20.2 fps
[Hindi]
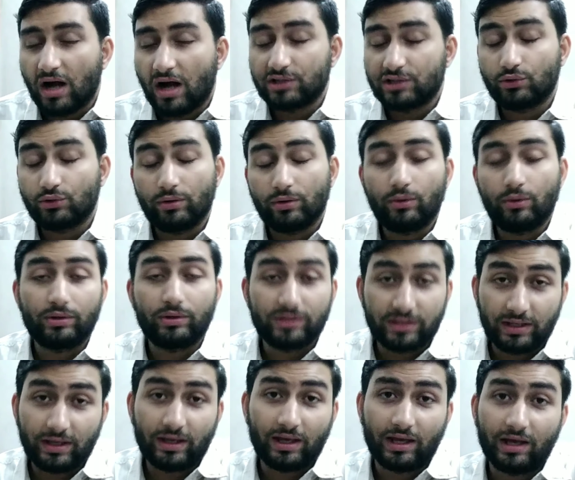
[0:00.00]
आज
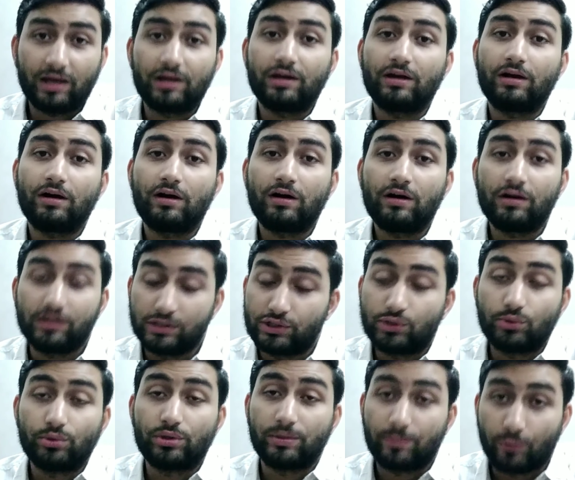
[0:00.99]
ये है
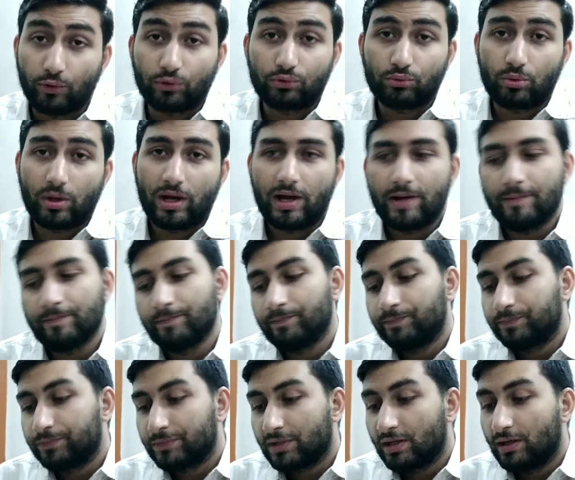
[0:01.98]
इश्यू रिपोर्ट हुआ है
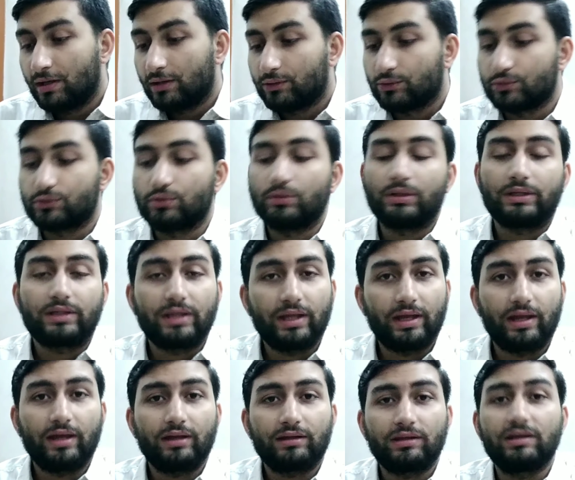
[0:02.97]
दोस्तों देखते
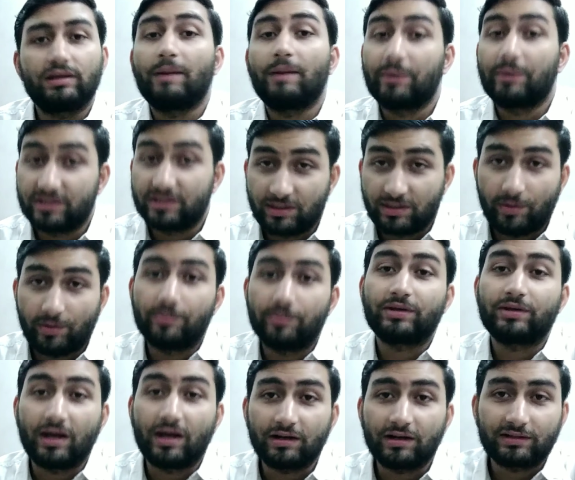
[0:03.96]
हैं कि एप्पल इसके बारे में
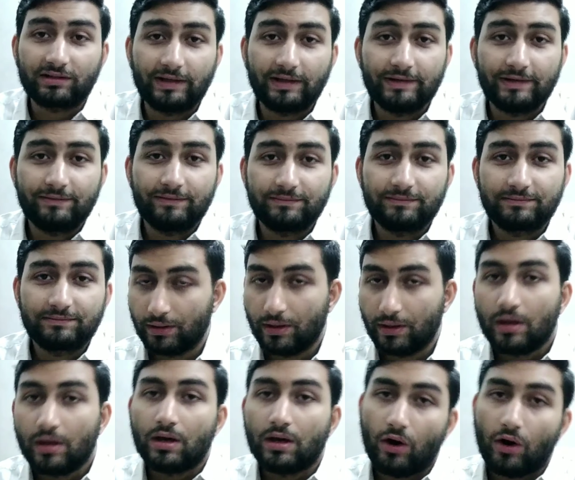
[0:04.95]
क्या करता है
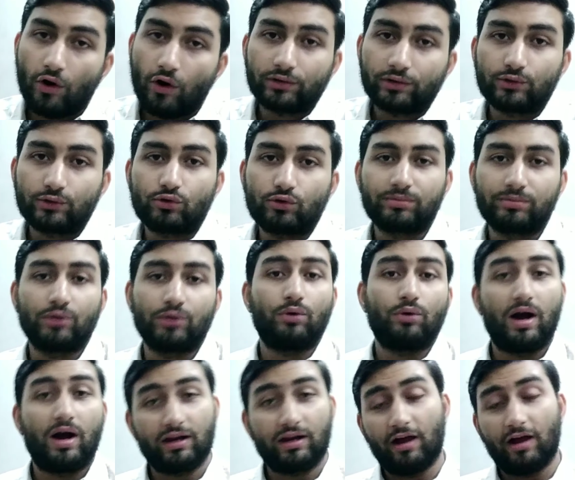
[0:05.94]
और दोस्तों तो
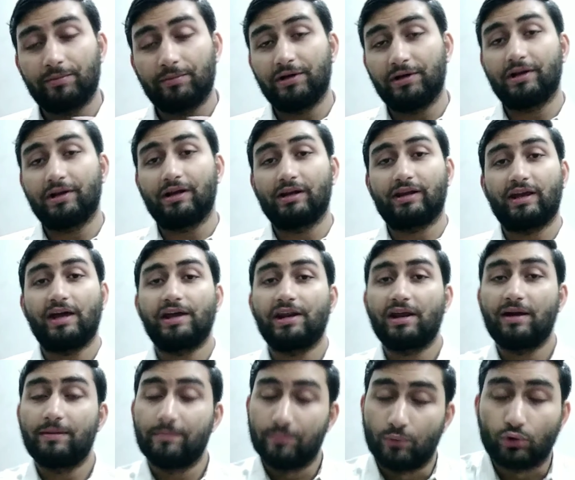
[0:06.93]
अगला अपडेट निकल के आ रहा
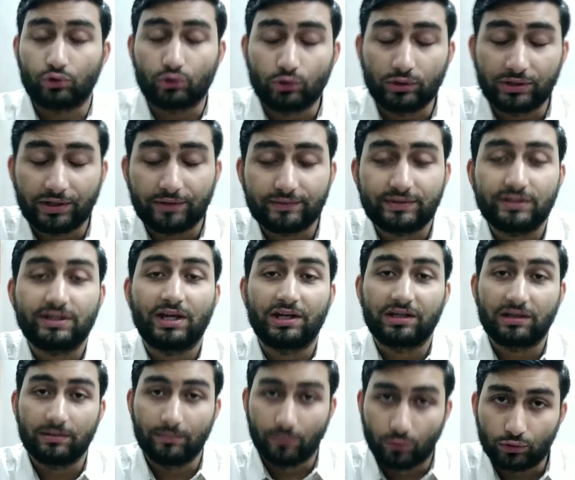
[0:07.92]
है मोटो की तरफ से यानी
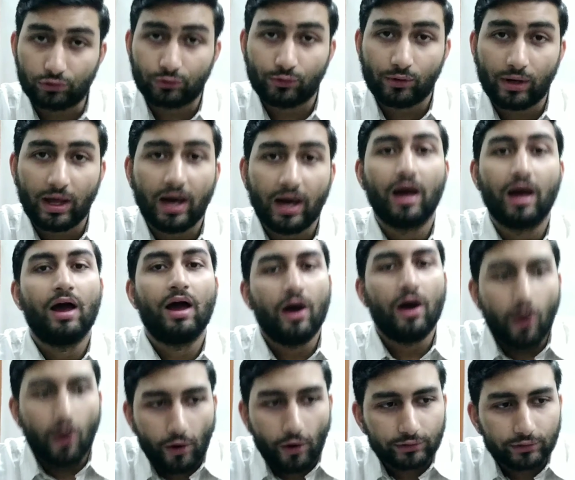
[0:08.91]
कि मोटरोला
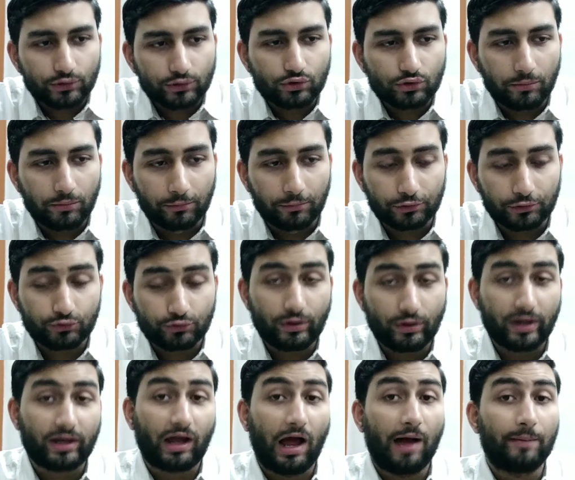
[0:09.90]
और दोस्तों मोटो जो
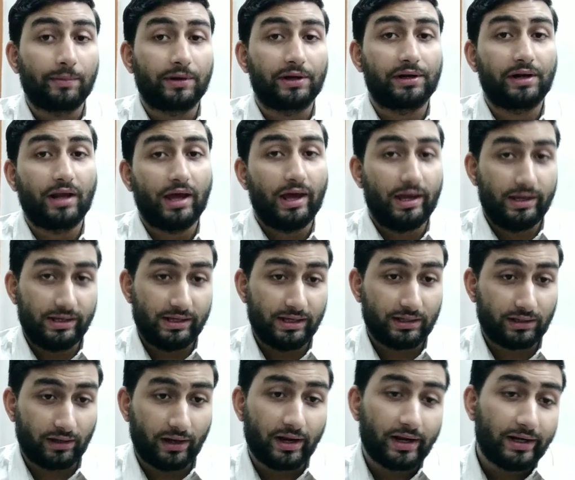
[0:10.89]
है काम कर रहा है
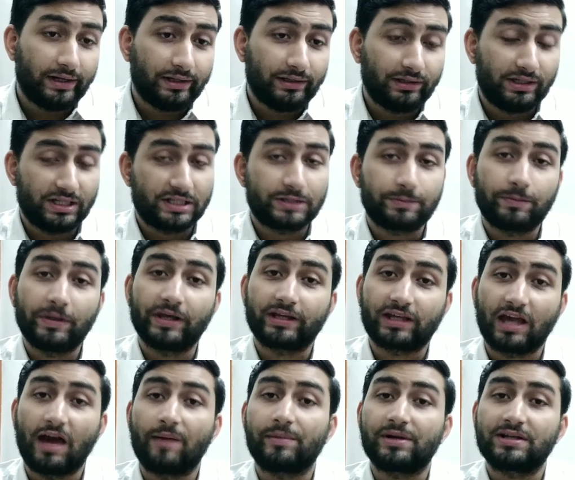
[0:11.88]
एक इन डिस्प्ले
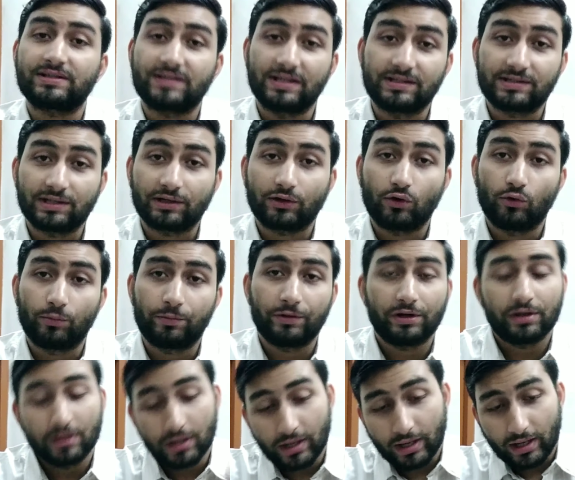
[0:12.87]
कैमरा सेंसर के
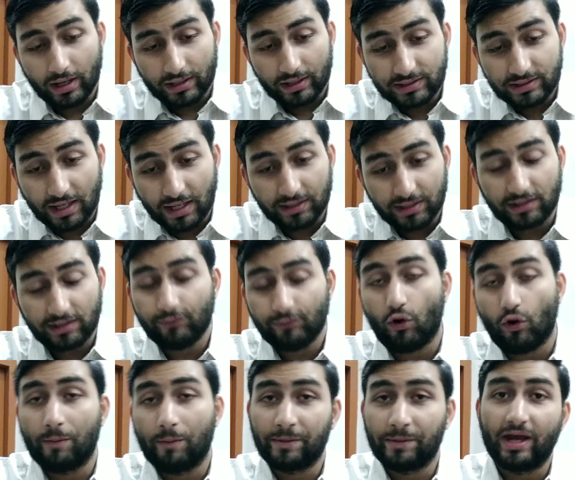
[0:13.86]
ऊपर यानी कि वो
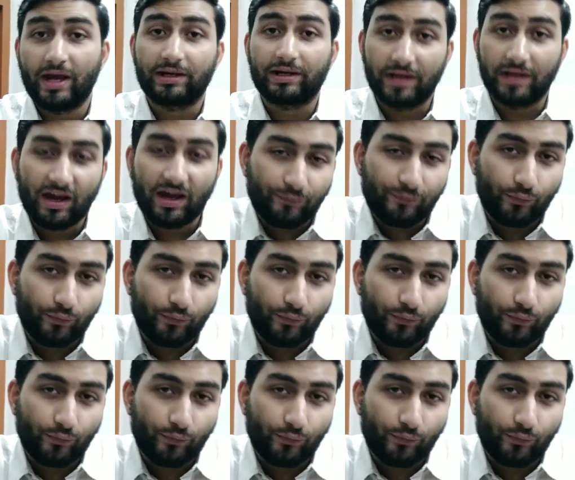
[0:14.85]
अपना एक नया